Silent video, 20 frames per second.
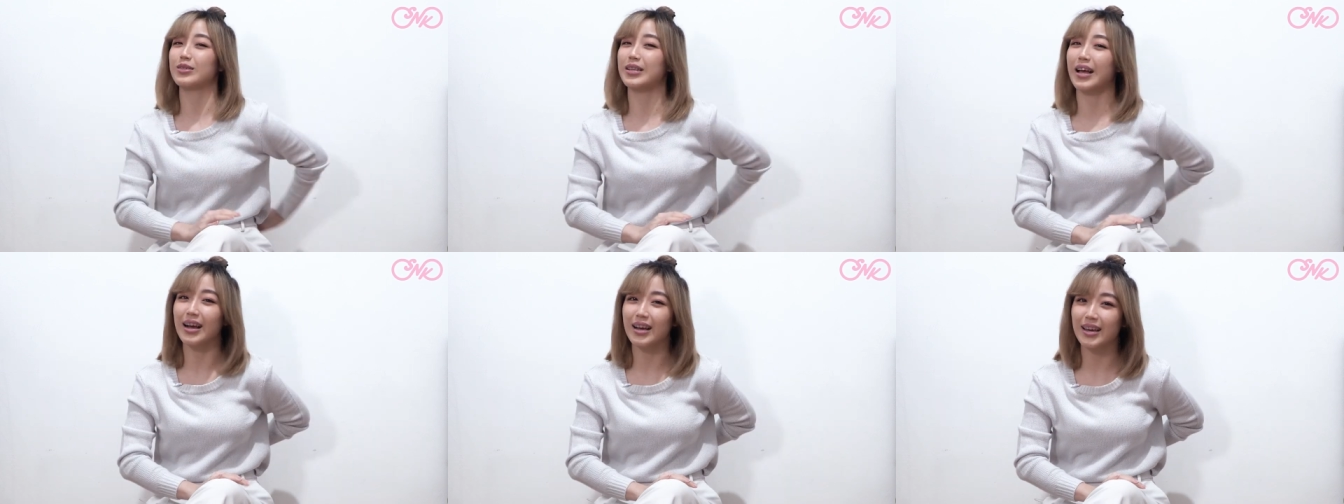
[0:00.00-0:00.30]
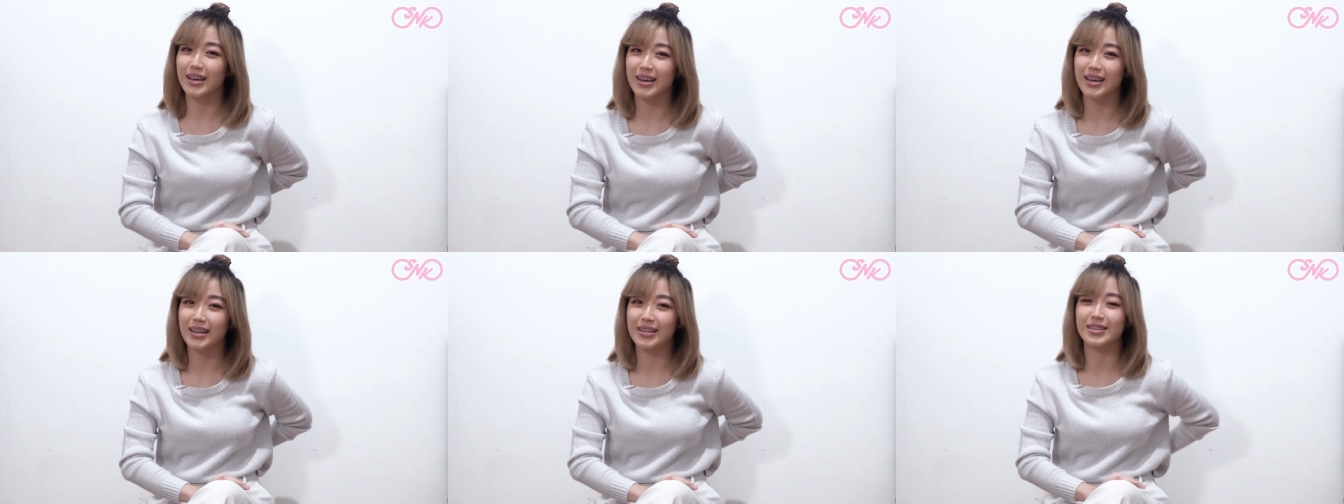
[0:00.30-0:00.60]

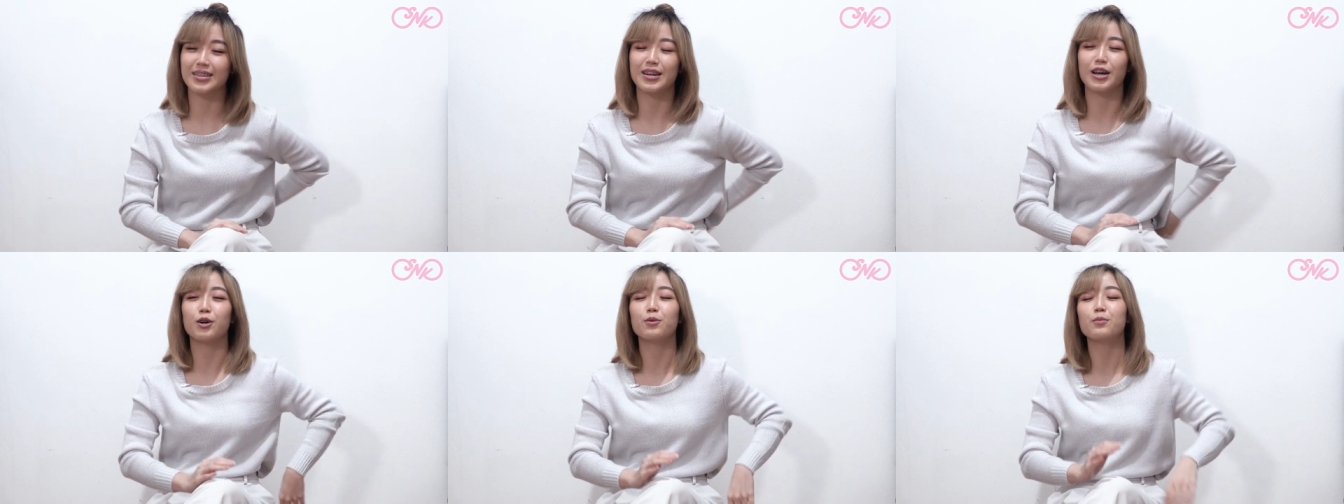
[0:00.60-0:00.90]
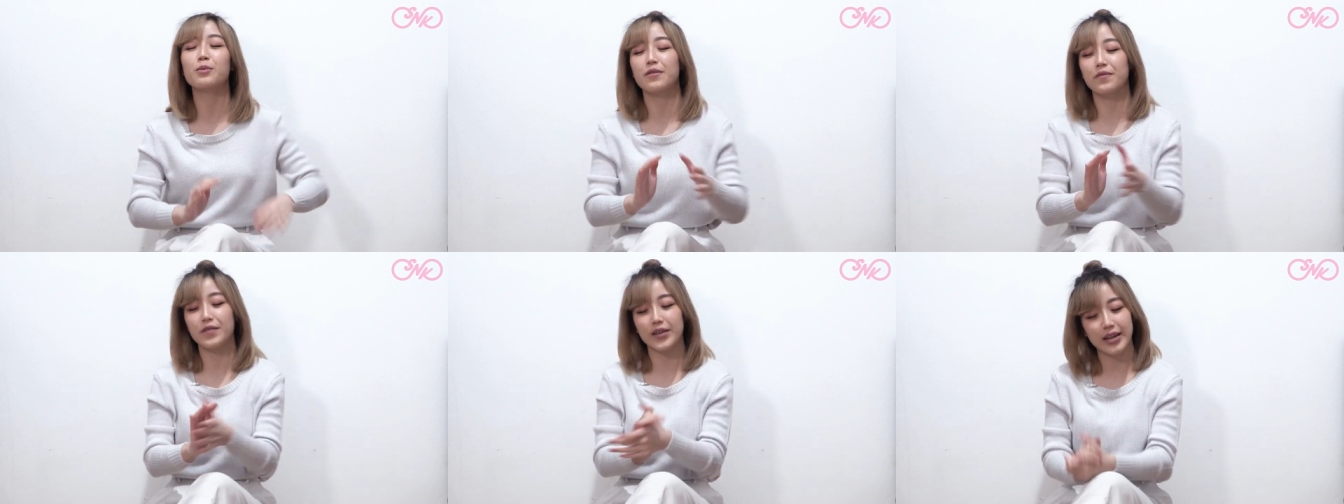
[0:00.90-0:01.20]
sakit jadi
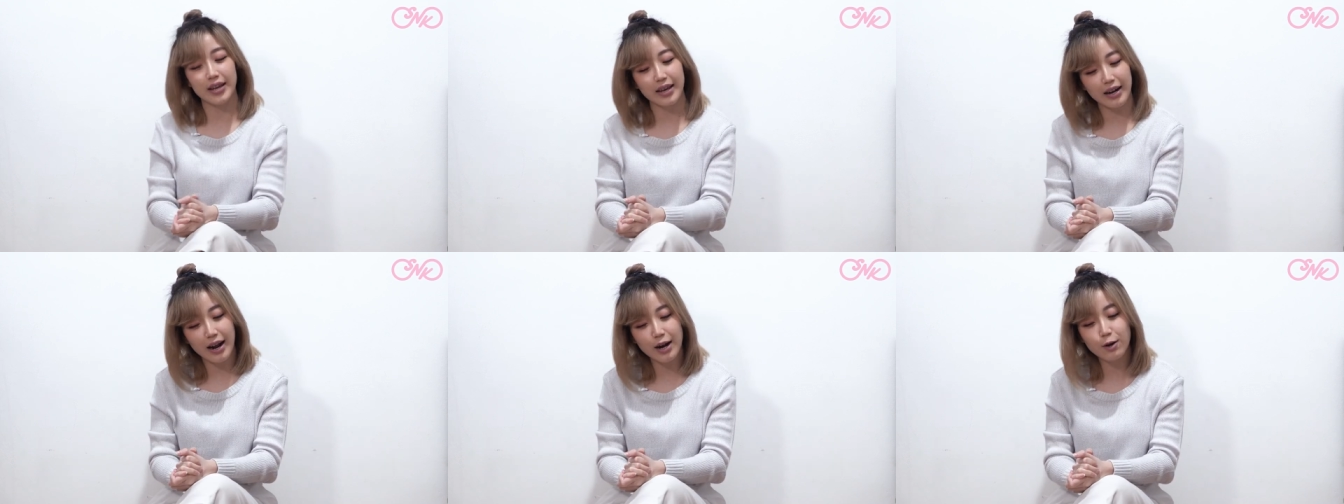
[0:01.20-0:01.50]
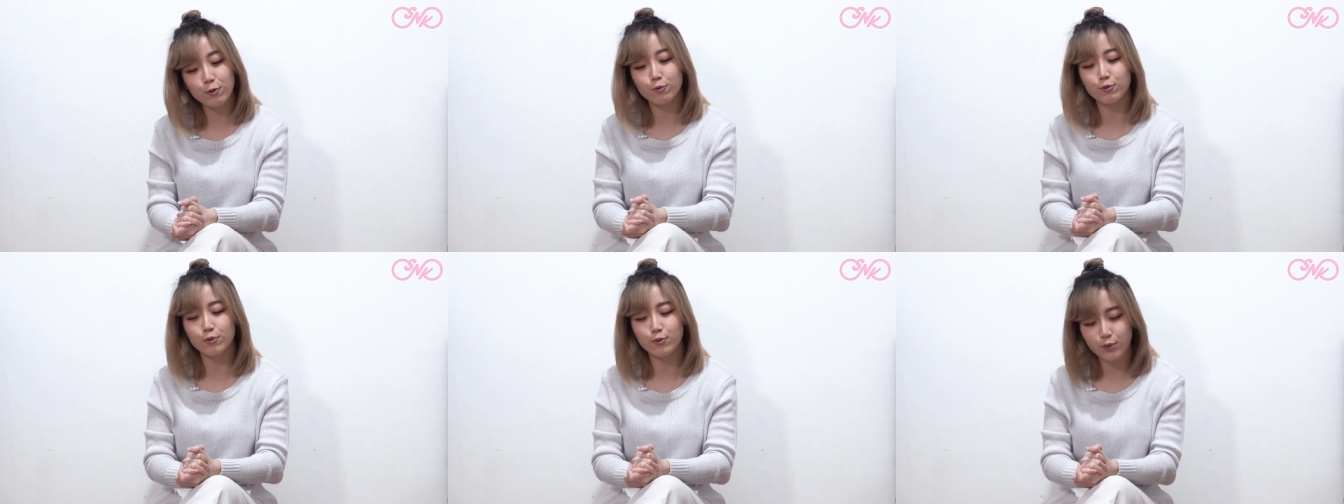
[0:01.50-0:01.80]
aku
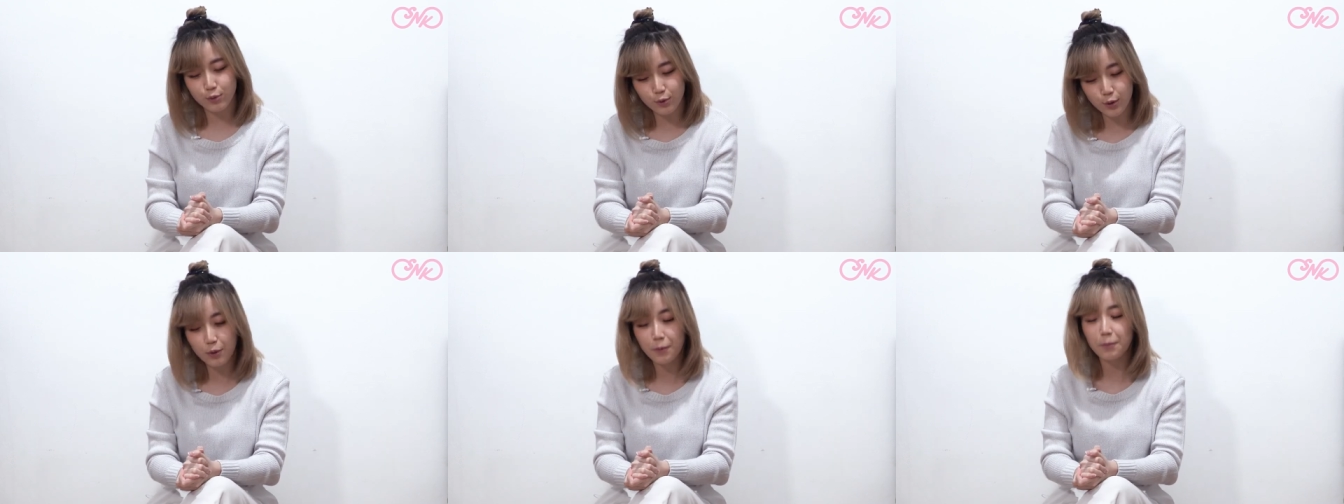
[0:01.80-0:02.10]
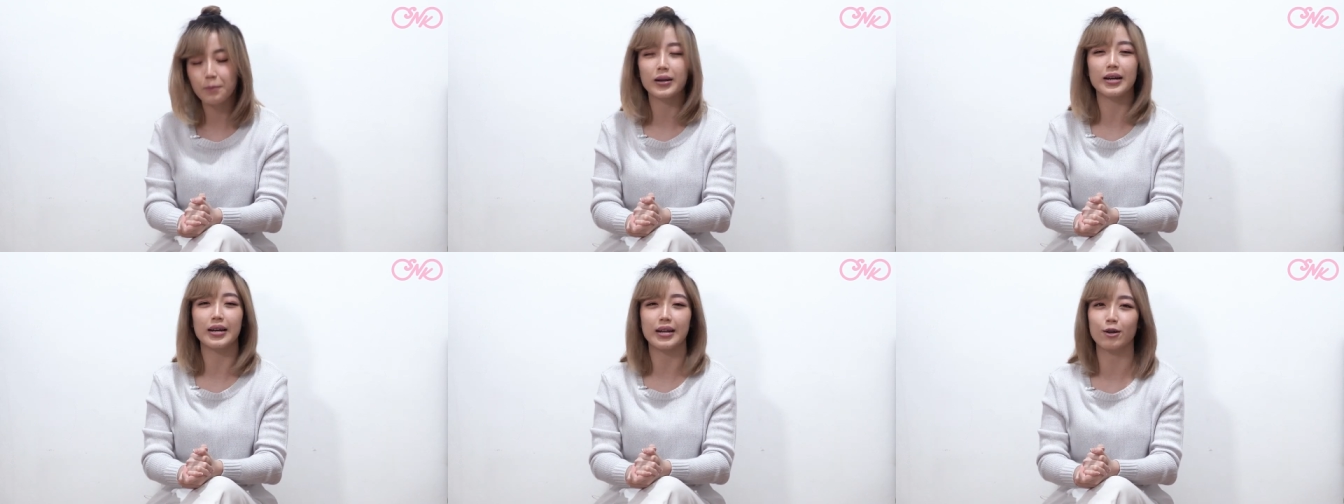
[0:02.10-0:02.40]
berpikiran untuk
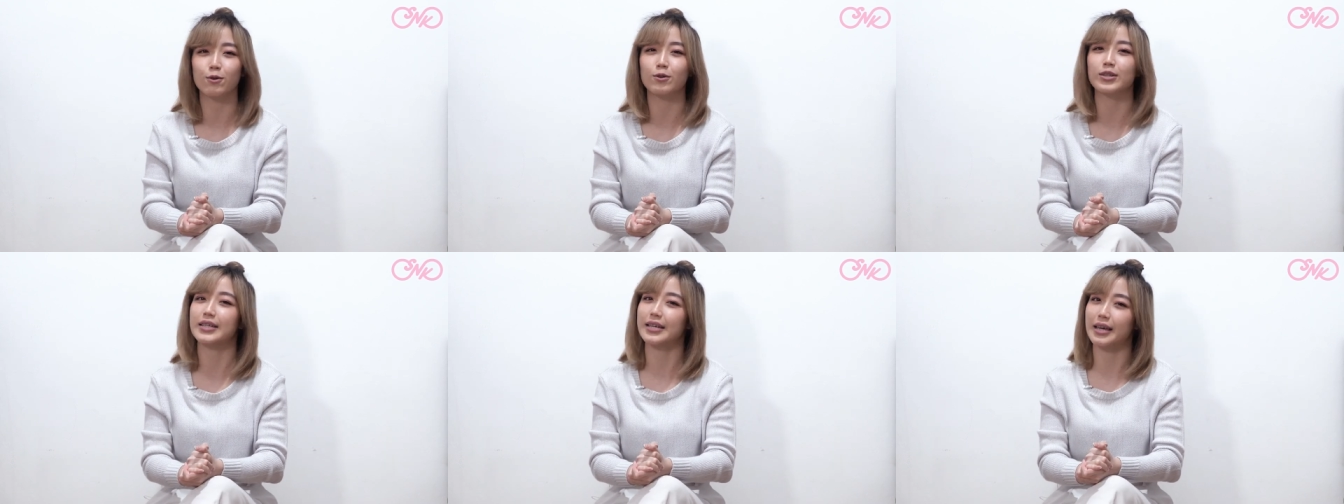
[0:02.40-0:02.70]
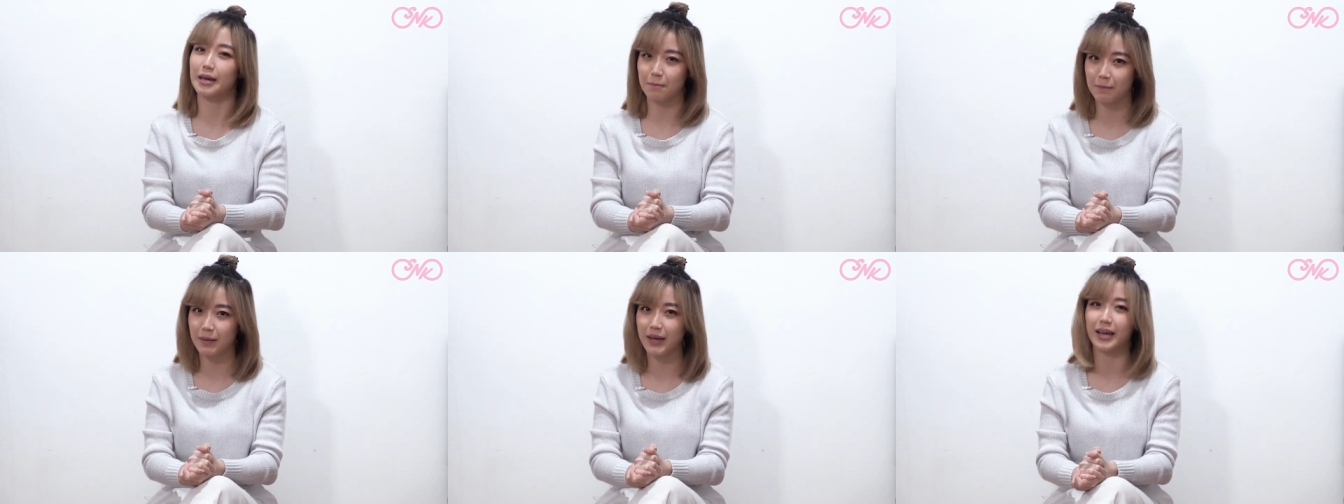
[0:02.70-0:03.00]
beli kursi
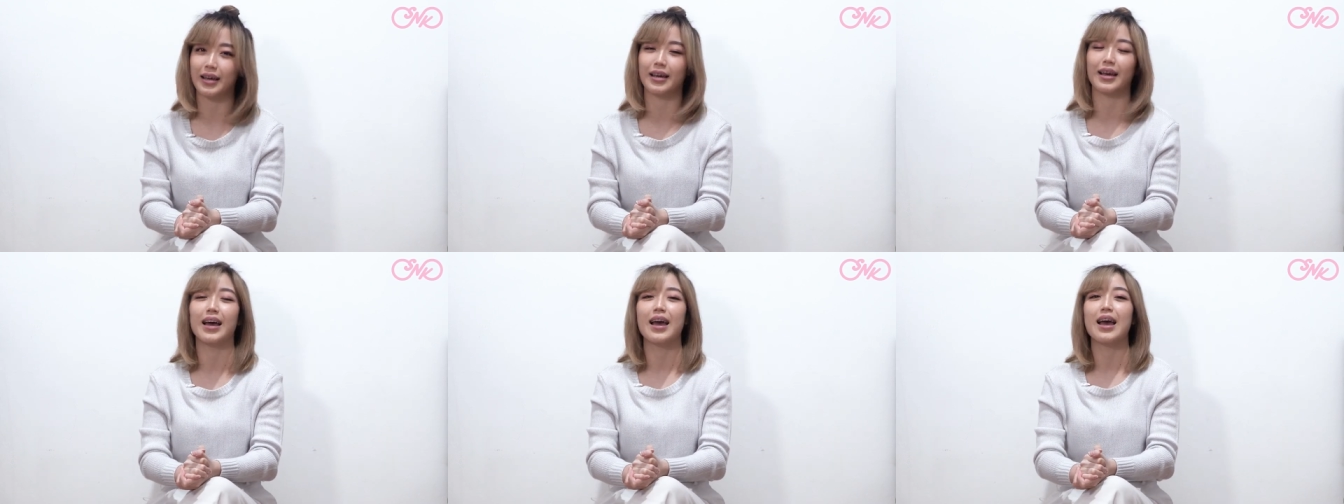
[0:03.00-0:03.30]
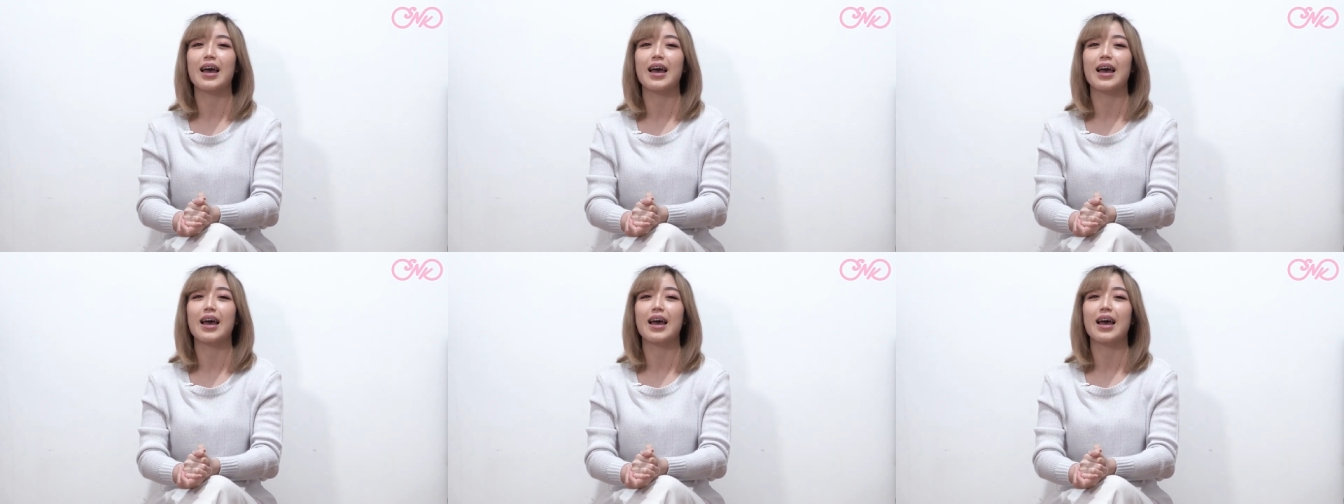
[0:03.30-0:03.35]
gaming